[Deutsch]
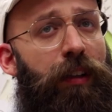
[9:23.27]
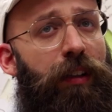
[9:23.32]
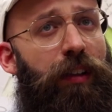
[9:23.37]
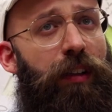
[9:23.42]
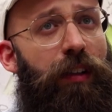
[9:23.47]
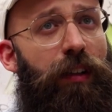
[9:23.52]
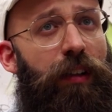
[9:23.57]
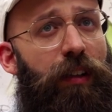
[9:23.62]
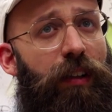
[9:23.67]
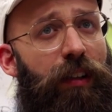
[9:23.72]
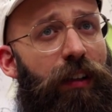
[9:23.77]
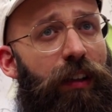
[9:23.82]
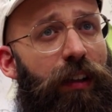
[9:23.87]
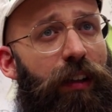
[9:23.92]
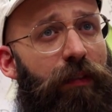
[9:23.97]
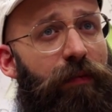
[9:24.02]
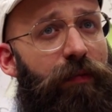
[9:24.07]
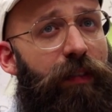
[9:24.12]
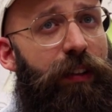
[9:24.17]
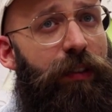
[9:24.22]
äh,
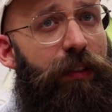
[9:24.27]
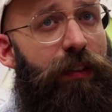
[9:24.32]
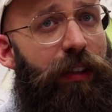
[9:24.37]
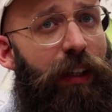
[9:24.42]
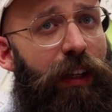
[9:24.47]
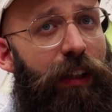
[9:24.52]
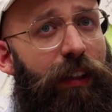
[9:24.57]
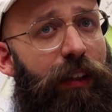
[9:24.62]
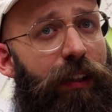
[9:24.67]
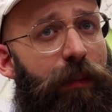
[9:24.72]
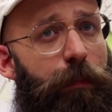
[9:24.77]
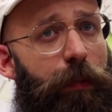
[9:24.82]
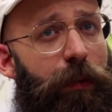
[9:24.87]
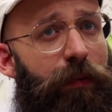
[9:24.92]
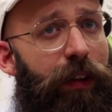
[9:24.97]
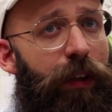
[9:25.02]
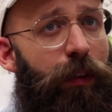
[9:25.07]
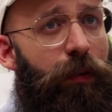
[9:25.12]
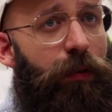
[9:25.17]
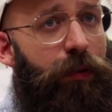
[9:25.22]
irgendwie sozusagen eine
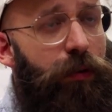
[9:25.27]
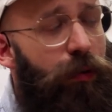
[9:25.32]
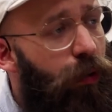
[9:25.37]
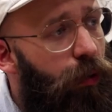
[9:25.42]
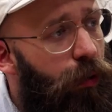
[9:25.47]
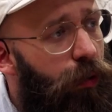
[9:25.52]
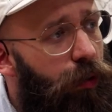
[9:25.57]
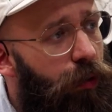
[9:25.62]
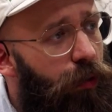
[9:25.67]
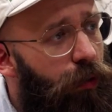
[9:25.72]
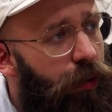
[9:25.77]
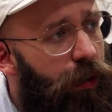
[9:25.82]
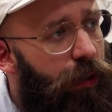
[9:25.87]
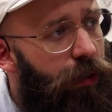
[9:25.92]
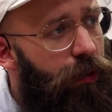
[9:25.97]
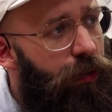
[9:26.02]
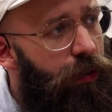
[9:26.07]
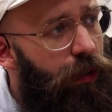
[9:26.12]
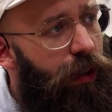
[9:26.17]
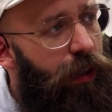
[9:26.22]
Bewegung zu gründen oder
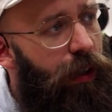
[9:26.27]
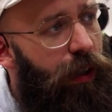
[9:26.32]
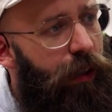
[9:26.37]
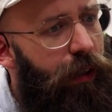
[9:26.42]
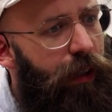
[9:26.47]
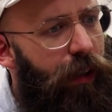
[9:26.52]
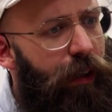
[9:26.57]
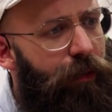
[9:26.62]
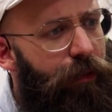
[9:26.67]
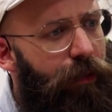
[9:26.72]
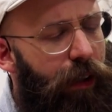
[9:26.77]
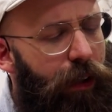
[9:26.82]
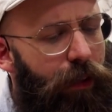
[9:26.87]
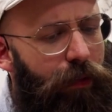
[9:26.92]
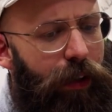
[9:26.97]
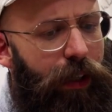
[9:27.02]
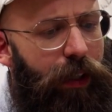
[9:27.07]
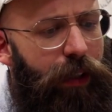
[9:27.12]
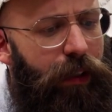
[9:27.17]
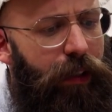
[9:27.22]
so, sondern halt
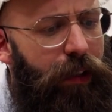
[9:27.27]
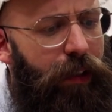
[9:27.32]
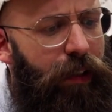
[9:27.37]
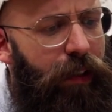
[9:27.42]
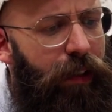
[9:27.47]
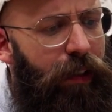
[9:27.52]
einfach, weil,